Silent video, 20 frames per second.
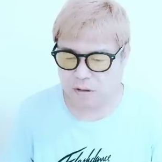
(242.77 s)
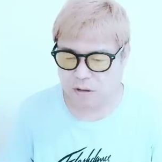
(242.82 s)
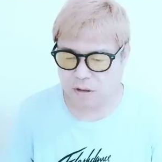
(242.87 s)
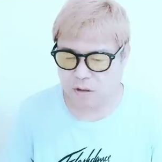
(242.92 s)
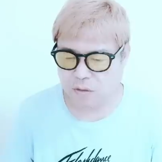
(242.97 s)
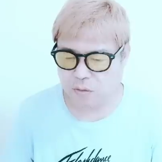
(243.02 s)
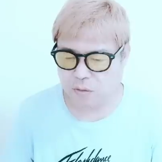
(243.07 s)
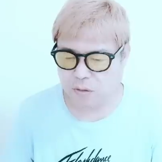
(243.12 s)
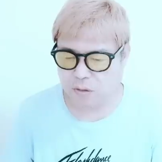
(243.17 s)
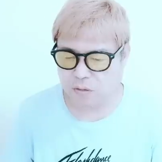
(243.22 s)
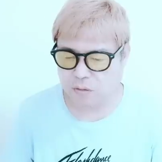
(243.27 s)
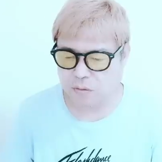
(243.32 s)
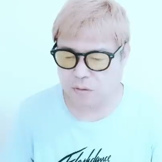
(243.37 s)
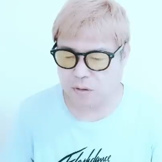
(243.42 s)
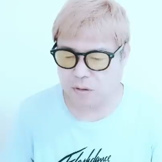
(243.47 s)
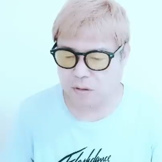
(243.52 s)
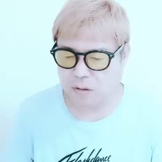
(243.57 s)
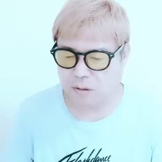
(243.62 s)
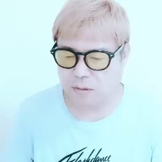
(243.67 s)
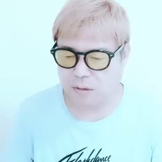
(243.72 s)
芸能界の
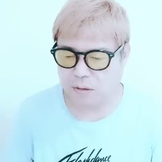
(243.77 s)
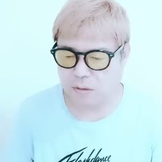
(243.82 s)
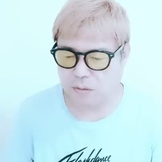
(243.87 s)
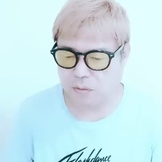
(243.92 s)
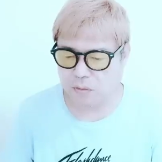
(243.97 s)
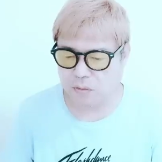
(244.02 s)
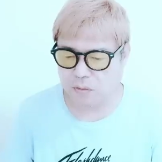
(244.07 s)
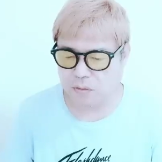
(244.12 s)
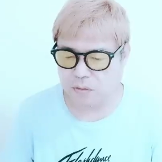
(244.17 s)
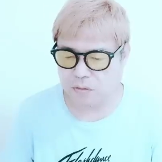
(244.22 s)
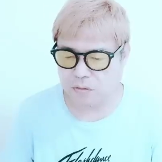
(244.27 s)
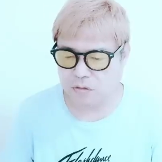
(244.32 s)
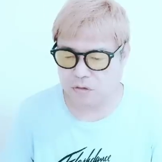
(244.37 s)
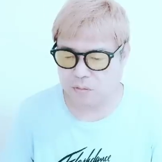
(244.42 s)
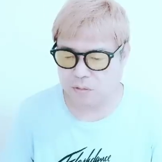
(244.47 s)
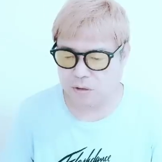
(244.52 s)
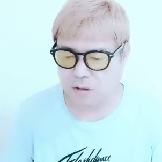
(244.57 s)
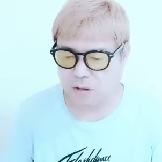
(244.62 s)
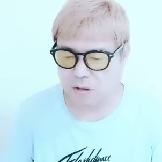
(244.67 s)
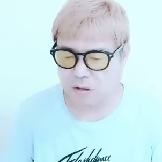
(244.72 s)
裏側を
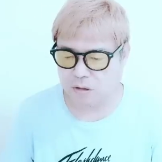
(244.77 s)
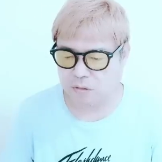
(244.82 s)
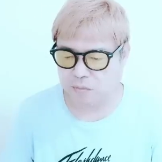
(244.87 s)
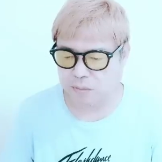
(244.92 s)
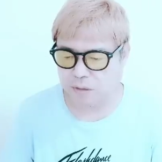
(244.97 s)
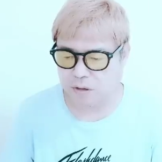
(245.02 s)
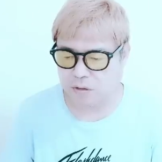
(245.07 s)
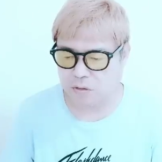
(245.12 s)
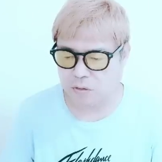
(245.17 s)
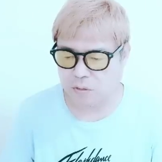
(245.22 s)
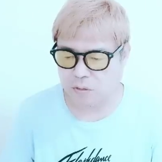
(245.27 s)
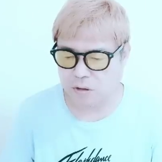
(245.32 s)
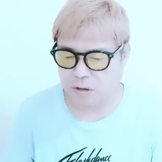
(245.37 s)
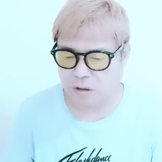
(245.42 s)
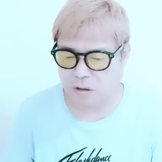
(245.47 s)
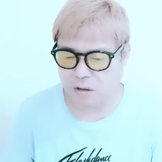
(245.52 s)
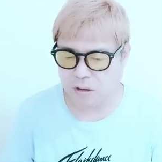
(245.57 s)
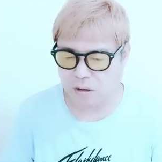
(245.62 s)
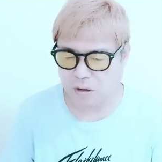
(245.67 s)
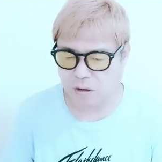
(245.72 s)
YouTube で明かす暴露
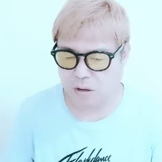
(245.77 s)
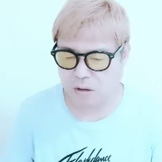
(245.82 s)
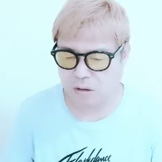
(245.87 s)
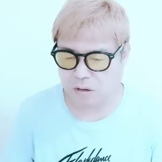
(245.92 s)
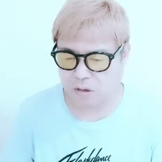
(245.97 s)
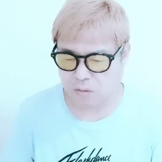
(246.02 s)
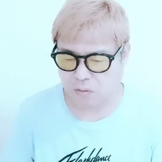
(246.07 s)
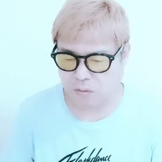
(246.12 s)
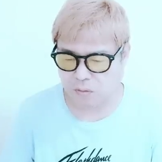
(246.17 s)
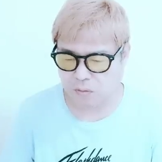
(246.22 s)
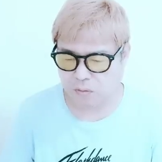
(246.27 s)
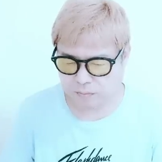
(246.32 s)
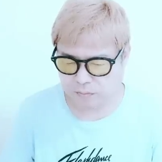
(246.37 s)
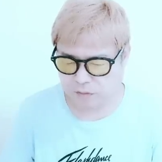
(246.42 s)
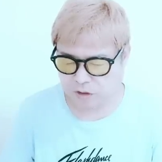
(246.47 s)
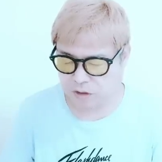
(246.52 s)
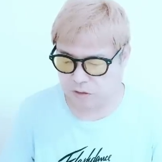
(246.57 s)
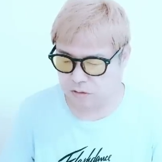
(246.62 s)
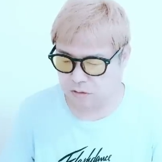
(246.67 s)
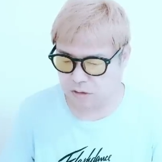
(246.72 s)
系だと。
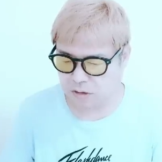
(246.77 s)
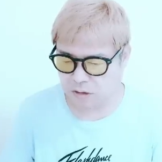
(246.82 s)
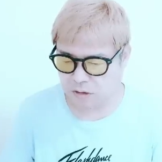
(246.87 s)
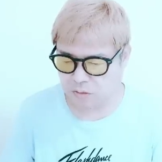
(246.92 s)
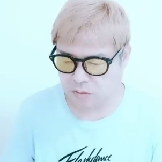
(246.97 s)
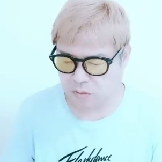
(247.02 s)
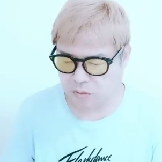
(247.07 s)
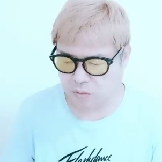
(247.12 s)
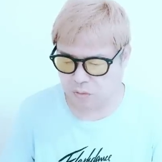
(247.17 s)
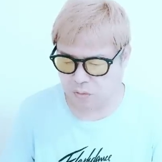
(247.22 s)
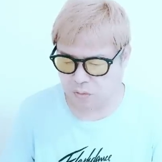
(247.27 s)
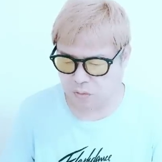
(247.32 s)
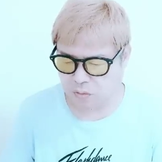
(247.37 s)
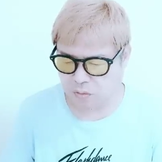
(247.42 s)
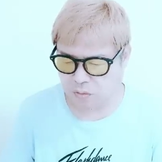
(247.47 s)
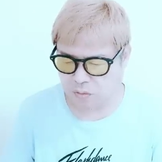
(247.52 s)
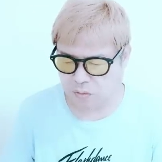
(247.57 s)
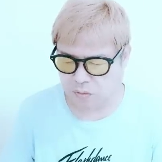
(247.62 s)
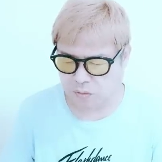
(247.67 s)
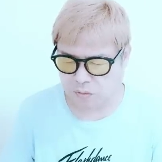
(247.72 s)
実際のと
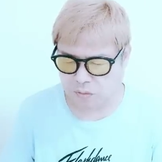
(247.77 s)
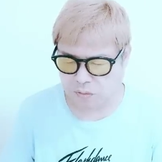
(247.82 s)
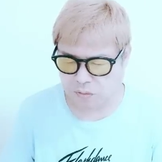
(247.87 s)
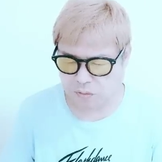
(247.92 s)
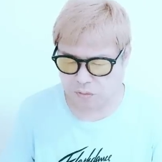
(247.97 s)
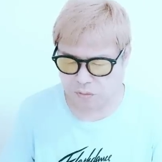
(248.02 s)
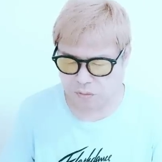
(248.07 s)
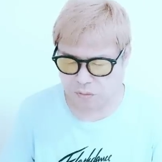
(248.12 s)
ころ、